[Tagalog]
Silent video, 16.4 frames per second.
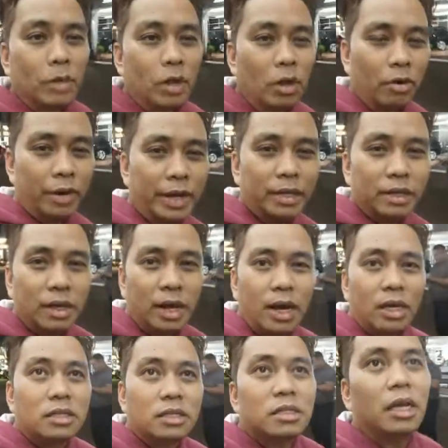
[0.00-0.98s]
Alright
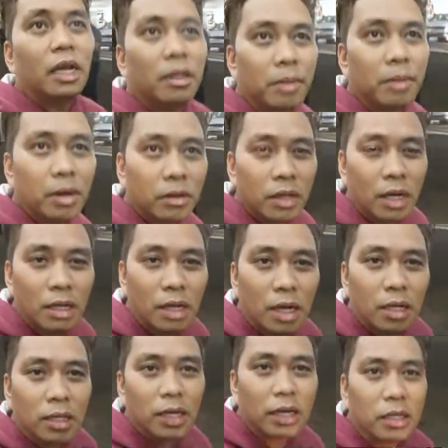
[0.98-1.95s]
guys, yan. Meron tayong
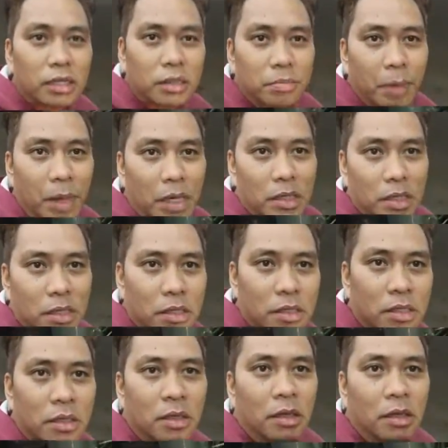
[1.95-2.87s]
nakitang space